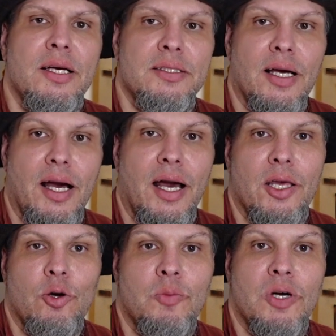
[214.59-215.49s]

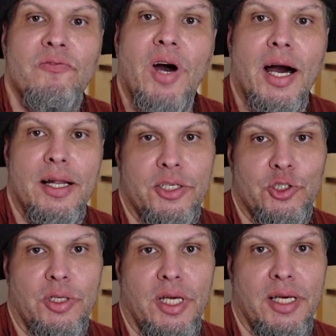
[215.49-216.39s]
Terrarium war alles
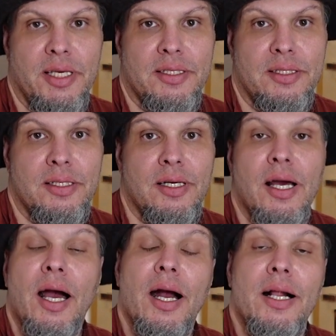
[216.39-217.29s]
schon gerichtet,
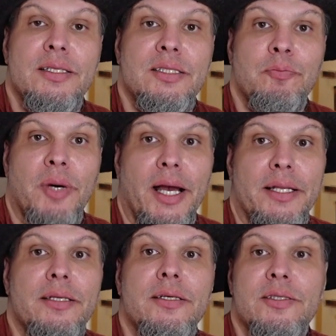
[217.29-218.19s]
als die
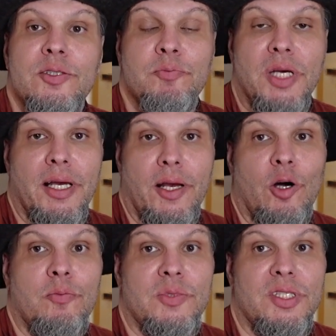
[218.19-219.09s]
beiden zu mir
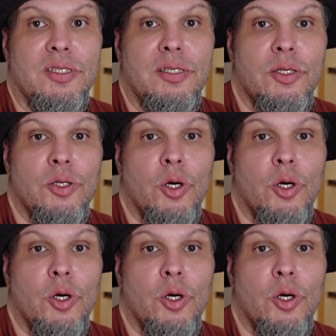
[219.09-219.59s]
gekommen sind.